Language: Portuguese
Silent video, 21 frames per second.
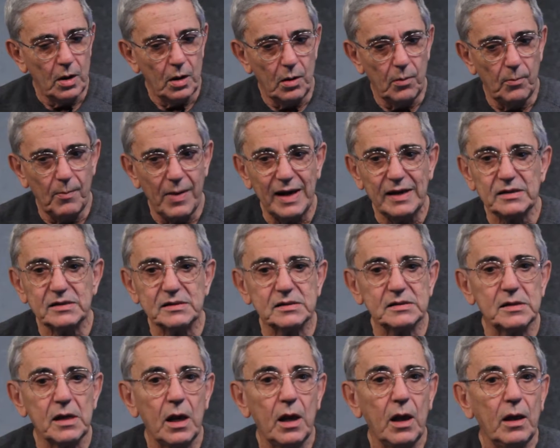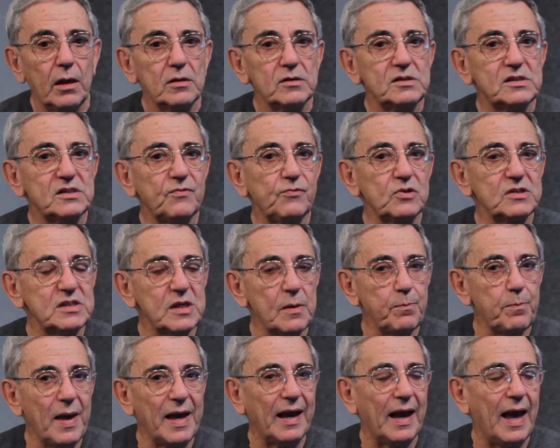mas se você
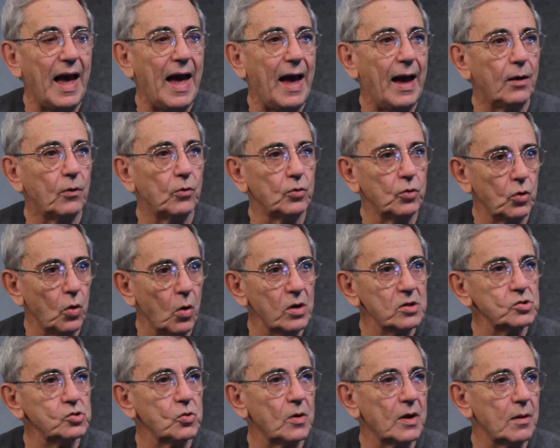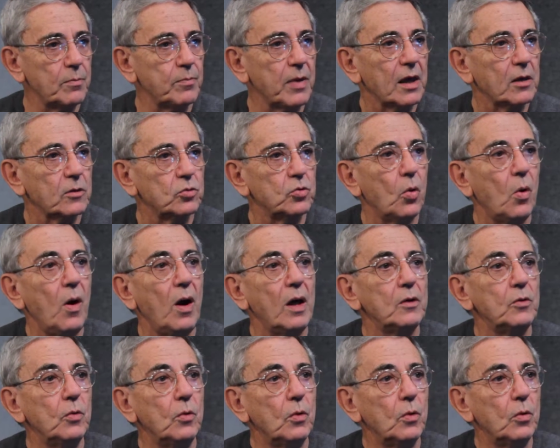pegar o nosso
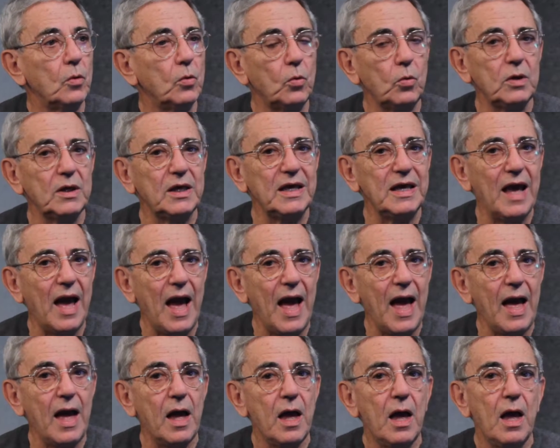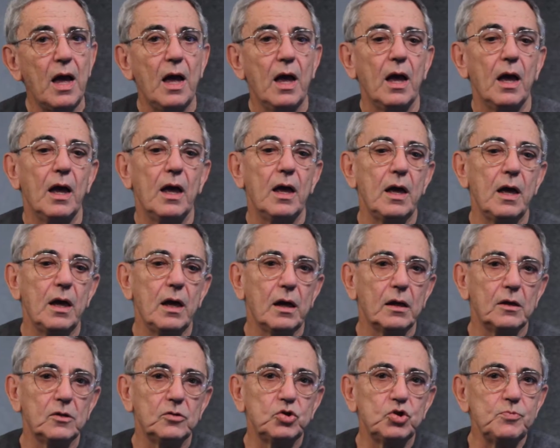repertório, o que há
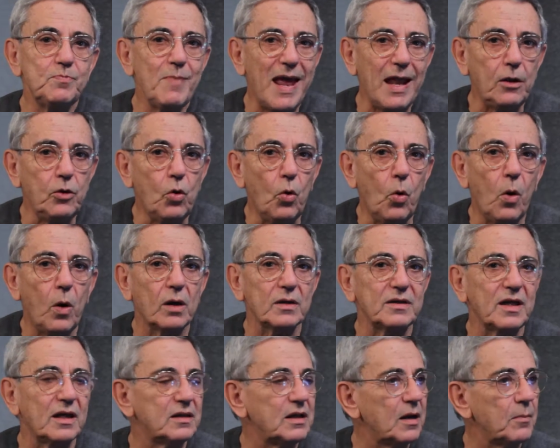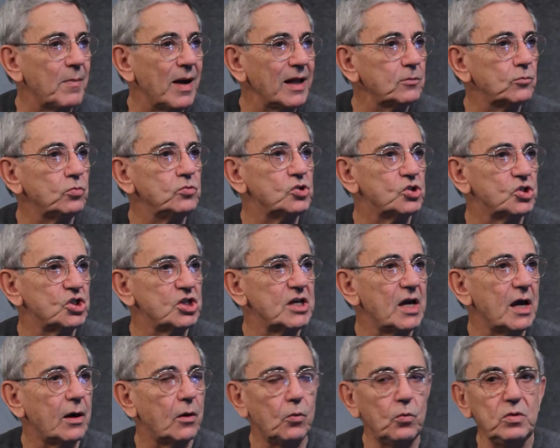é, de melhor da
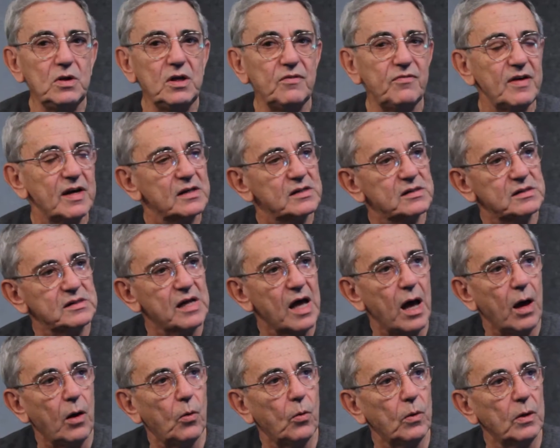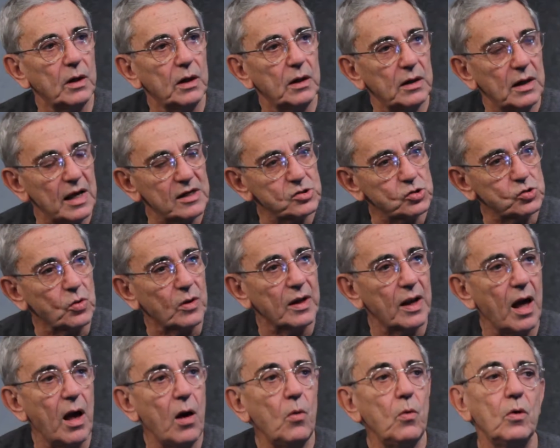dramaturgia universal e
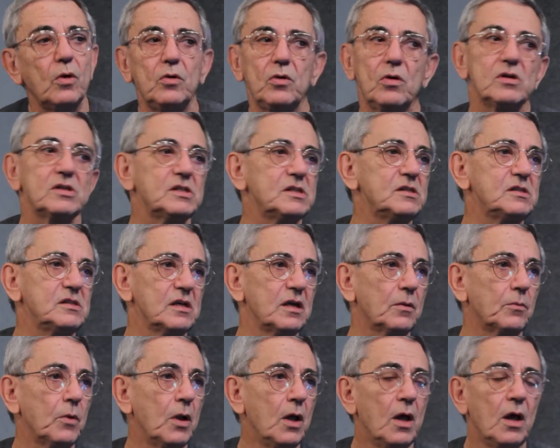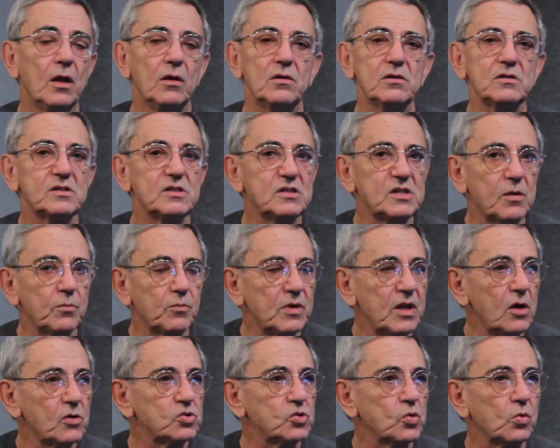nacional nós fizemos. Nós fizemos
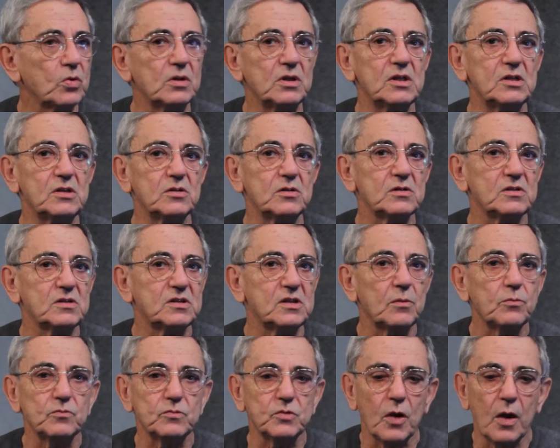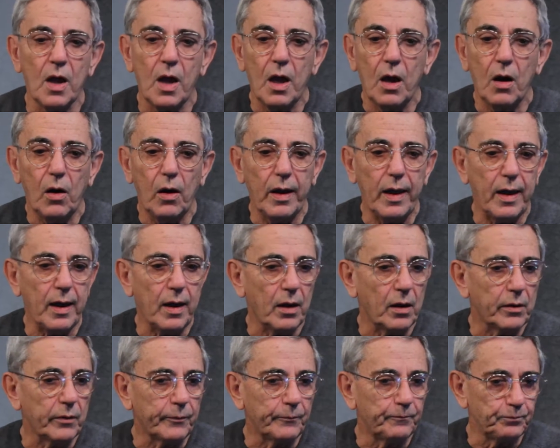Nelson Rodrigues, nós fizemos é,